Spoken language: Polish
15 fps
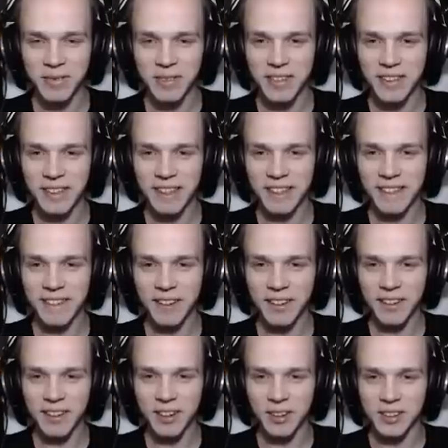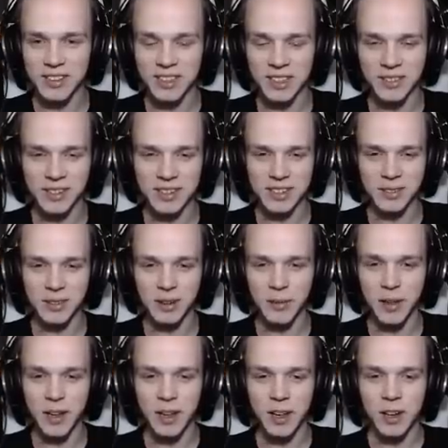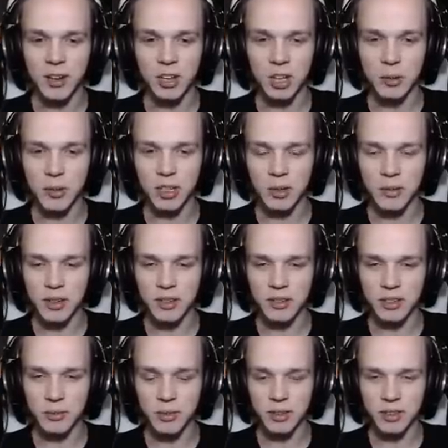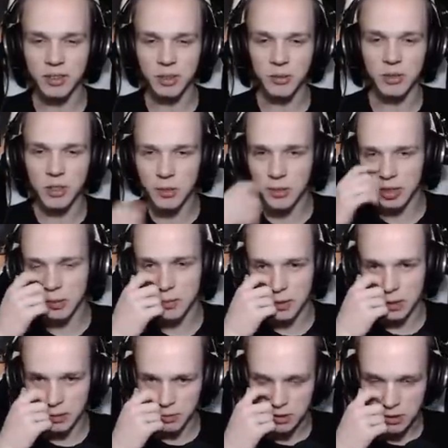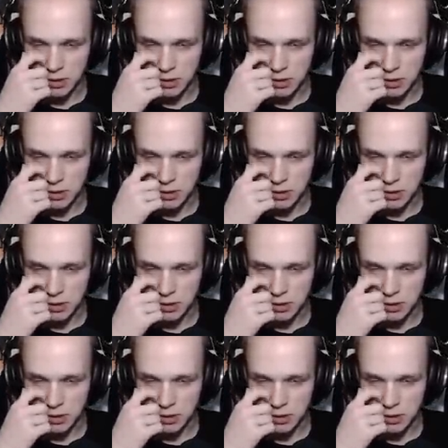zostaw tam. No już ten o, domek to przeszłość. No dobra, domek, domek, to, domek to przeszłość i